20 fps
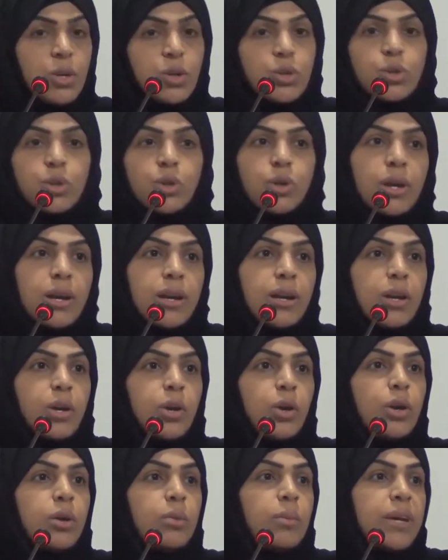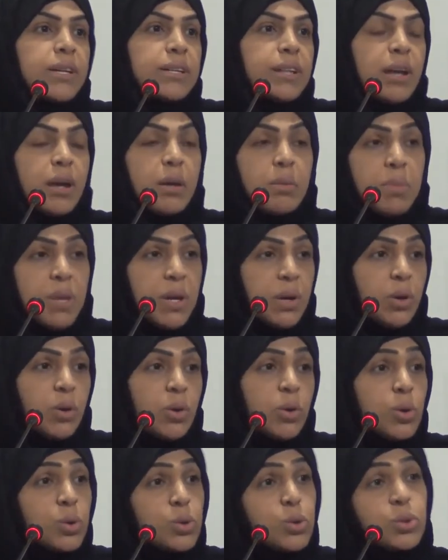شكرا لكل ما
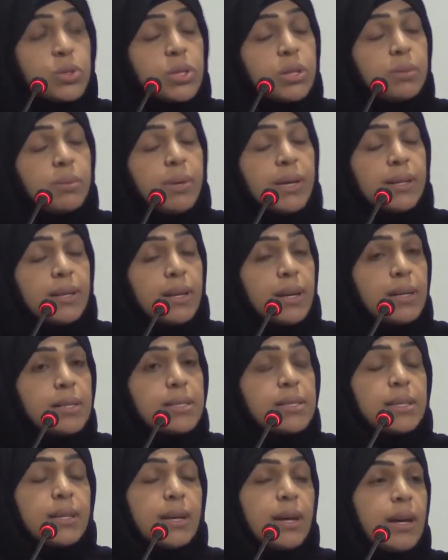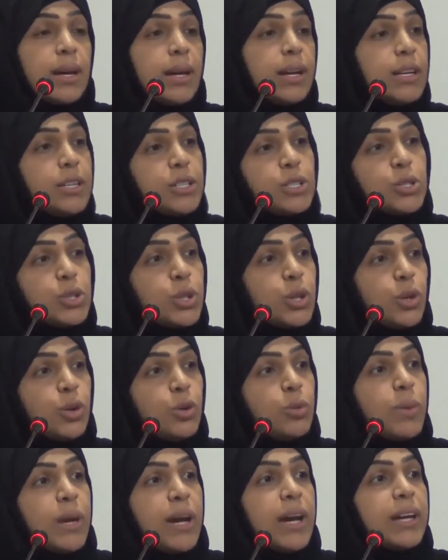تحملوه خصوصا بعض الأصدقاء اللي
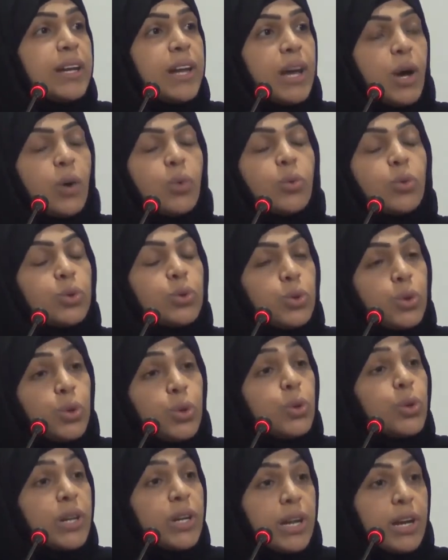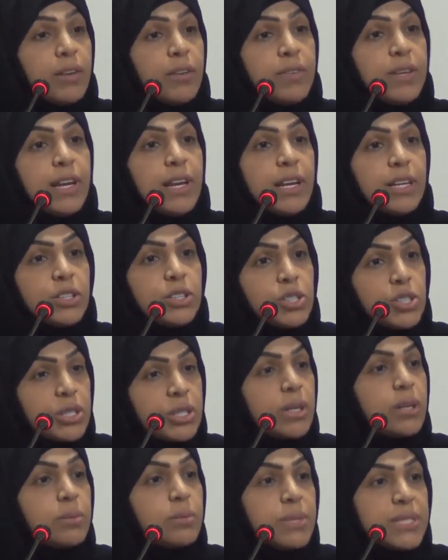يشتغلوا معنا أو الطيور الخفية اللي
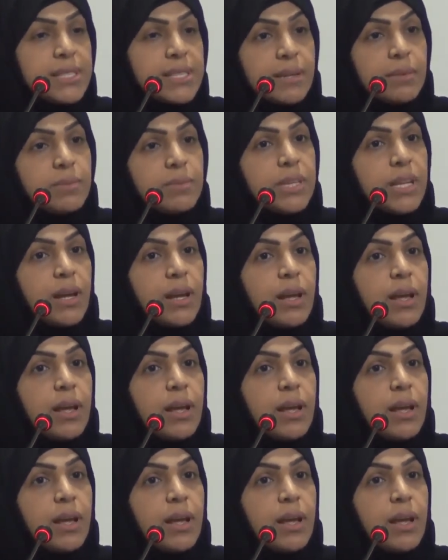تشتغل بصمت